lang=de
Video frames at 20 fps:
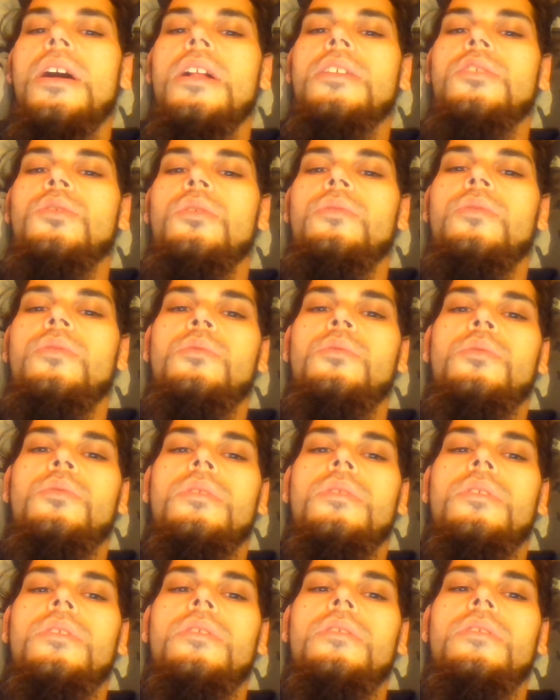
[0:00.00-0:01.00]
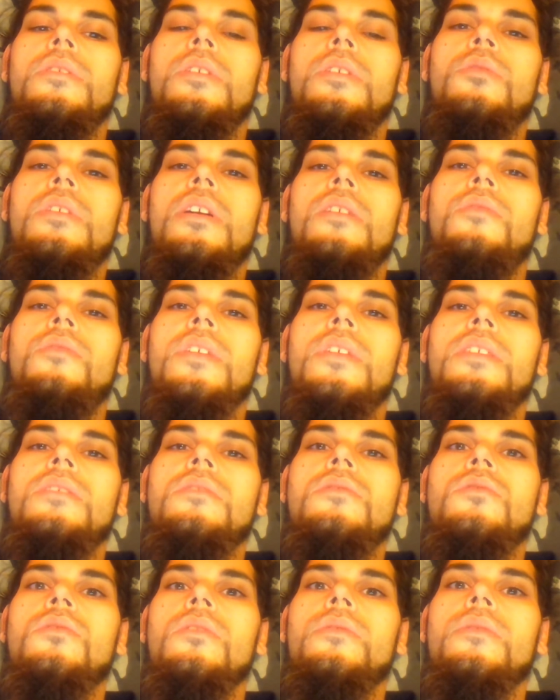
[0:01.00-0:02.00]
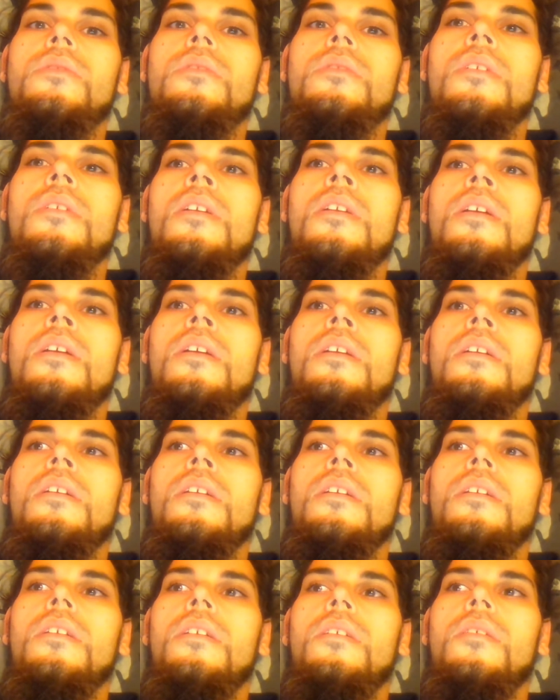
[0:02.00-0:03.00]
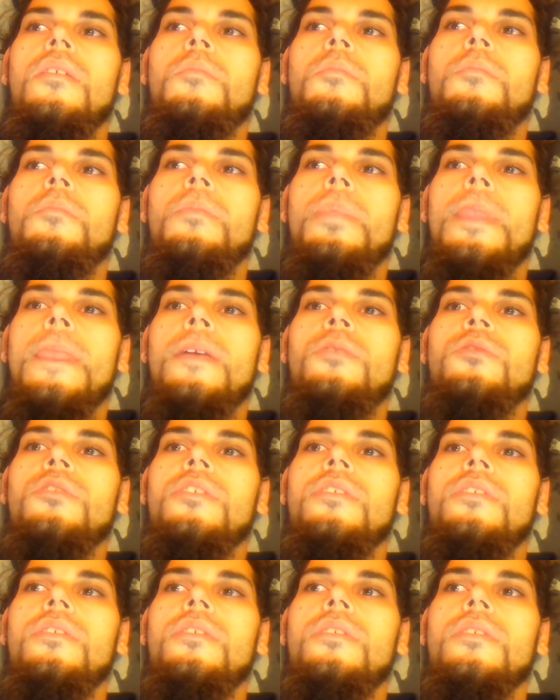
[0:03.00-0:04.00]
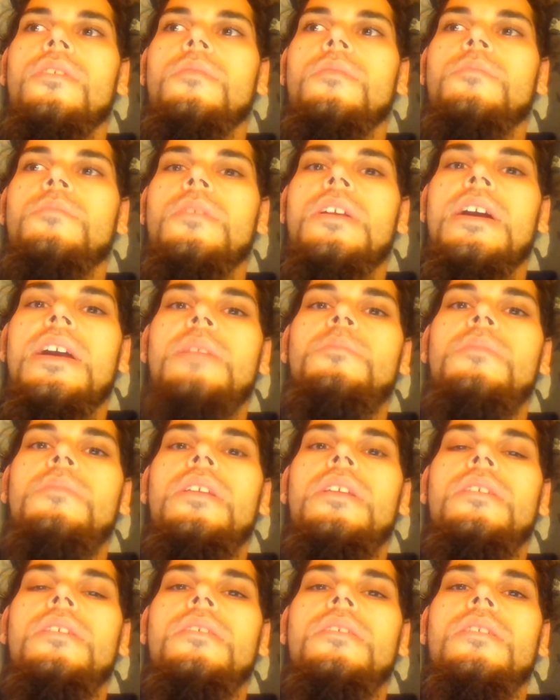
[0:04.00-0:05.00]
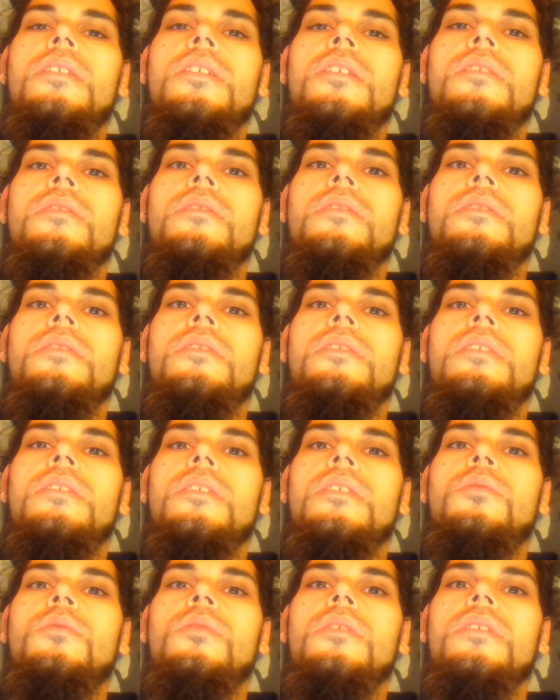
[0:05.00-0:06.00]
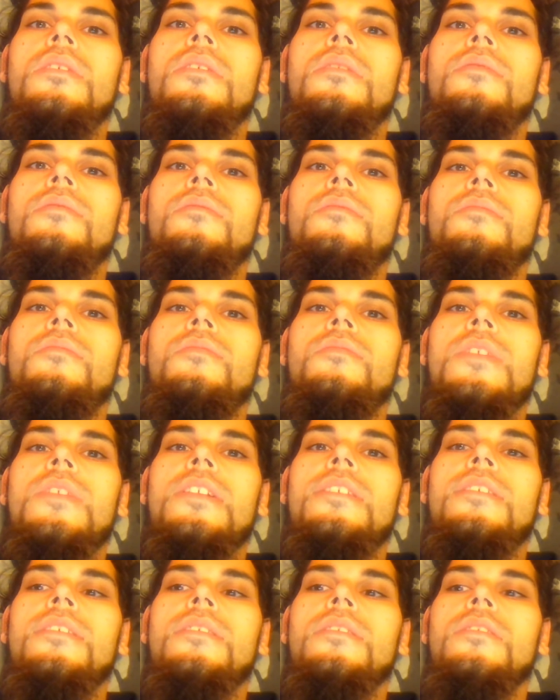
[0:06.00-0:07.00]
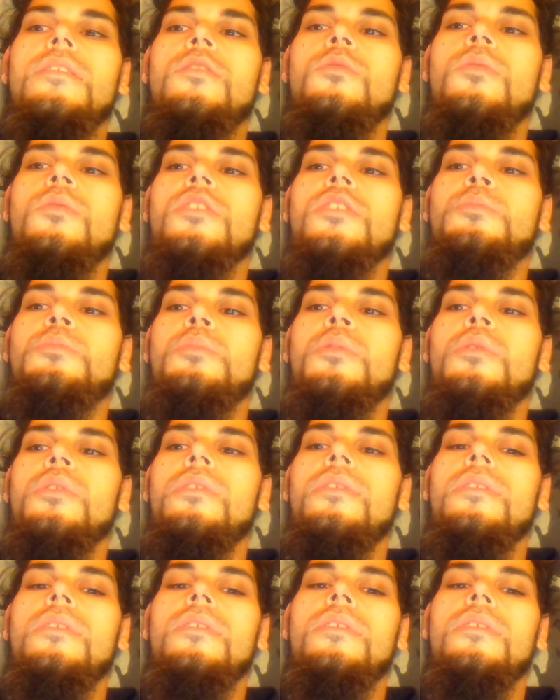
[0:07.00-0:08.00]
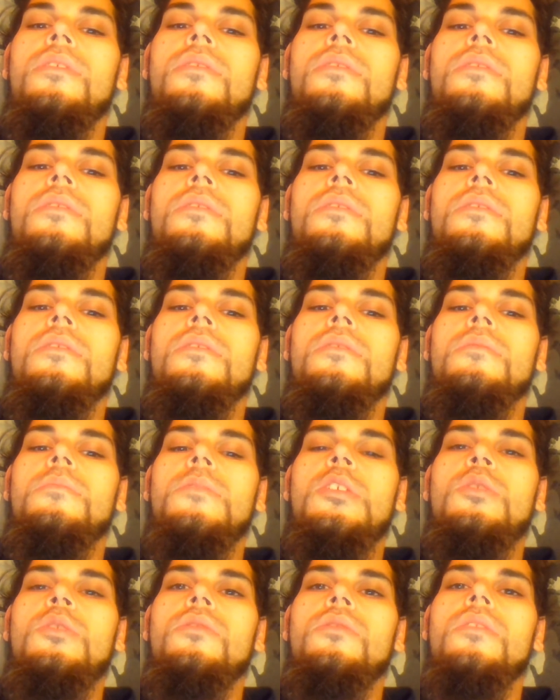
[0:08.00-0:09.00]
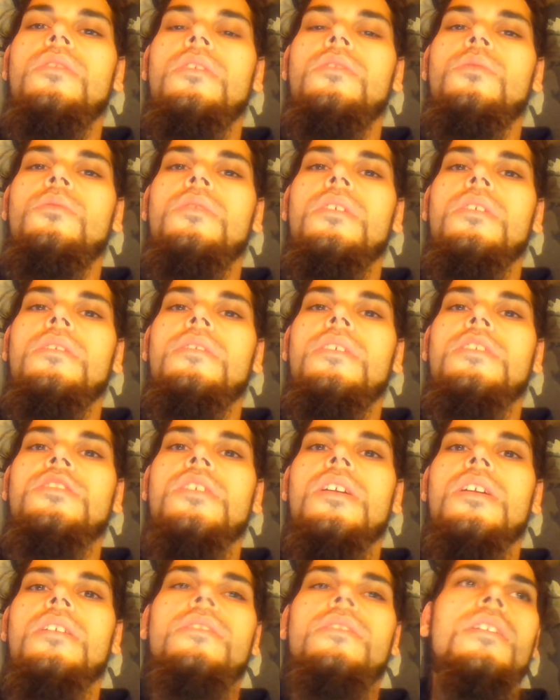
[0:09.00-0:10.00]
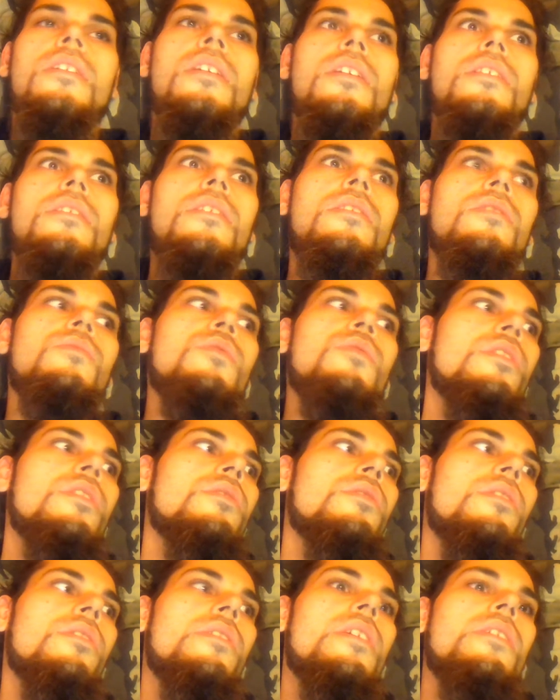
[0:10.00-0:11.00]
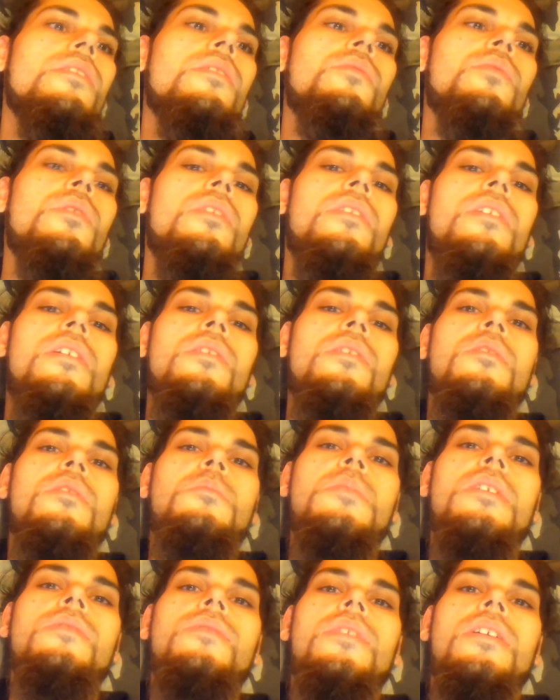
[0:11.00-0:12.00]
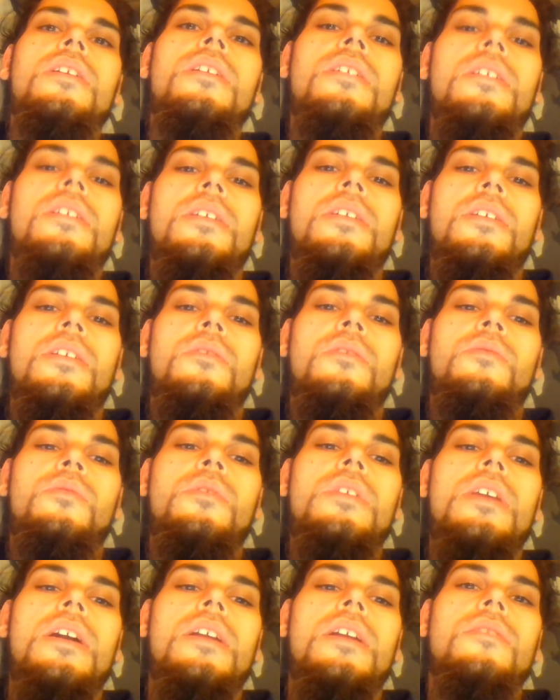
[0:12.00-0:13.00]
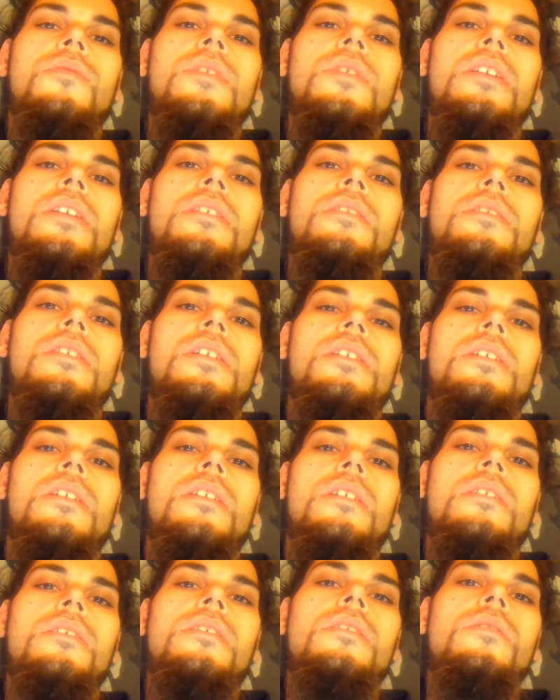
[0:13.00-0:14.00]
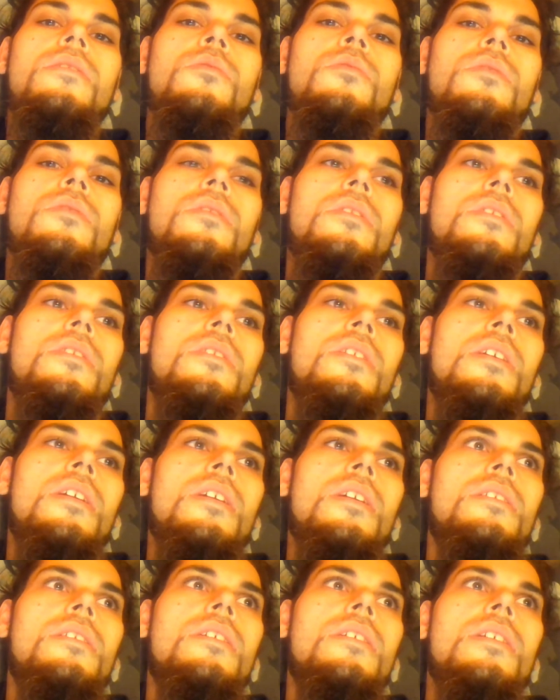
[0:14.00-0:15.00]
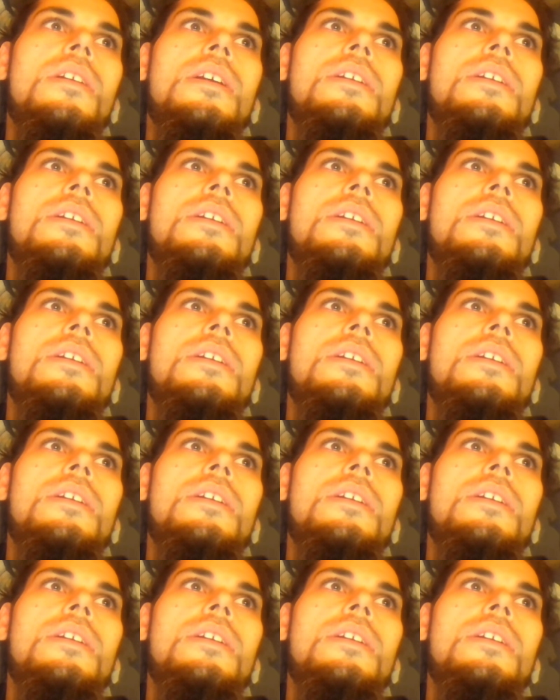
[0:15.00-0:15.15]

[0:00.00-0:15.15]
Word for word: Pflanzenstoffe ähm, aus ähm, Keimlingen, die natürlich, weil es ein junger Spross ist, ähm, die Konzentration darin sehr stark ist, dass sie wirklich noch sehr sinnvoll sein können am Anfang für die eigene Vitalität, Energie und die Reinigung und auch